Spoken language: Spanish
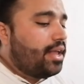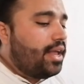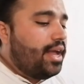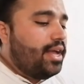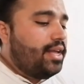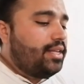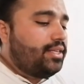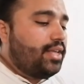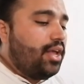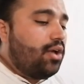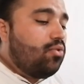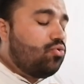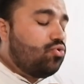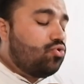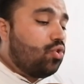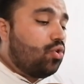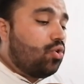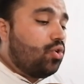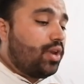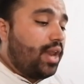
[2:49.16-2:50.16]
que sea
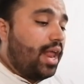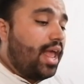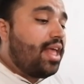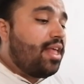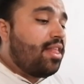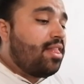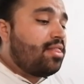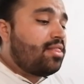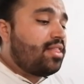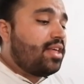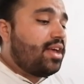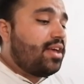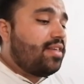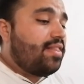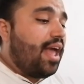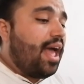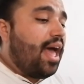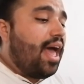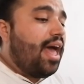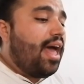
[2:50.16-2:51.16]
un torrente
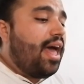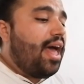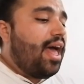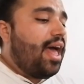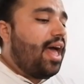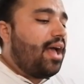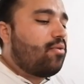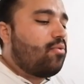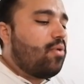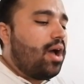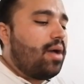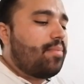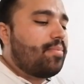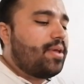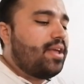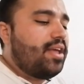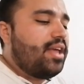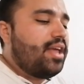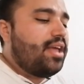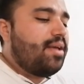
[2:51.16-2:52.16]
de agua
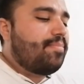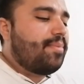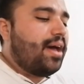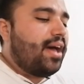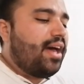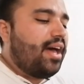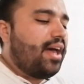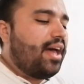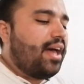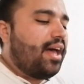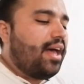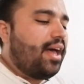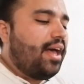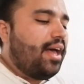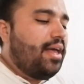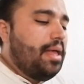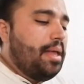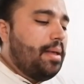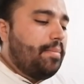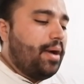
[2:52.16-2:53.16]

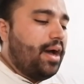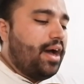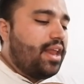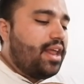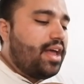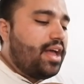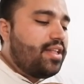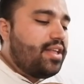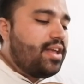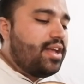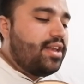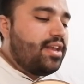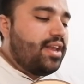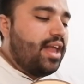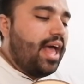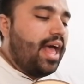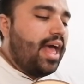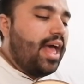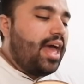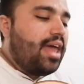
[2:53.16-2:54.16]
viva para
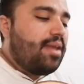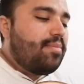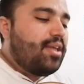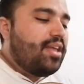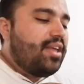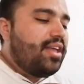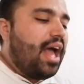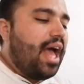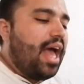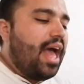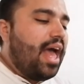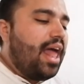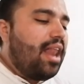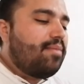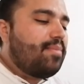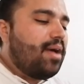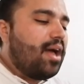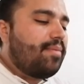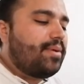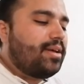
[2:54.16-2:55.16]
llenar mi
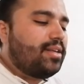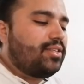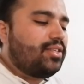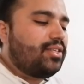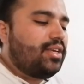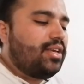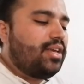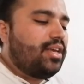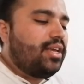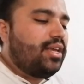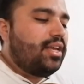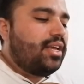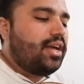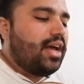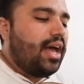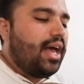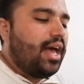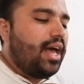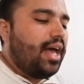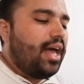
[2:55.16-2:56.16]
alma
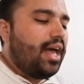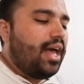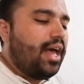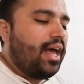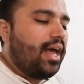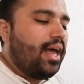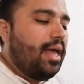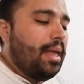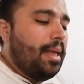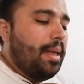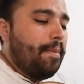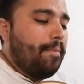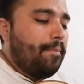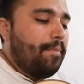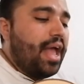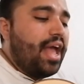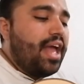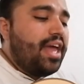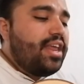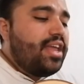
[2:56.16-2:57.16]
vacía.
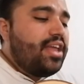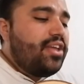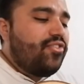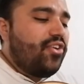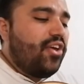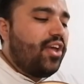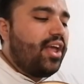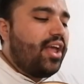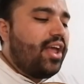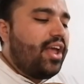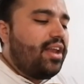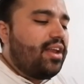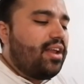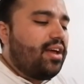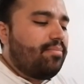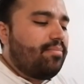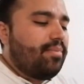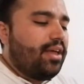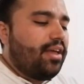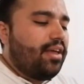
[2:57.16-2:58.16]
Ven y
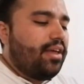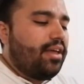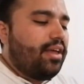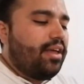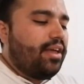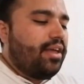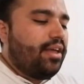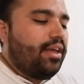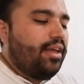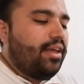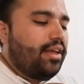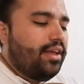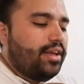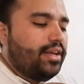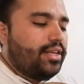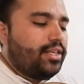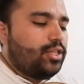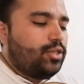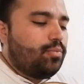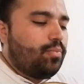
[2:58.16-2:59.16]
lléname,
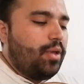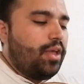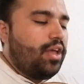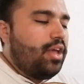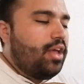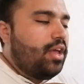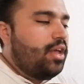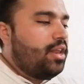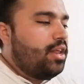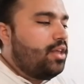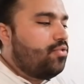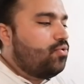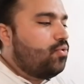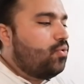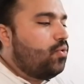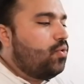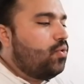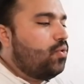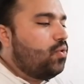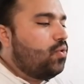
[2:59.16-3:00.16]

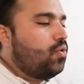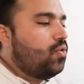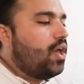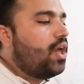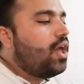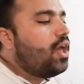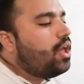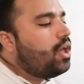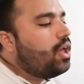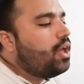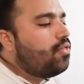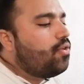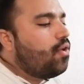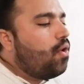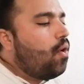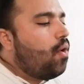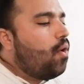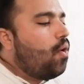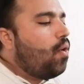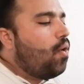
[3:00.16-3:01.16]
Espíritu de
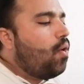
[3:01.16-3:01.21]
Dios.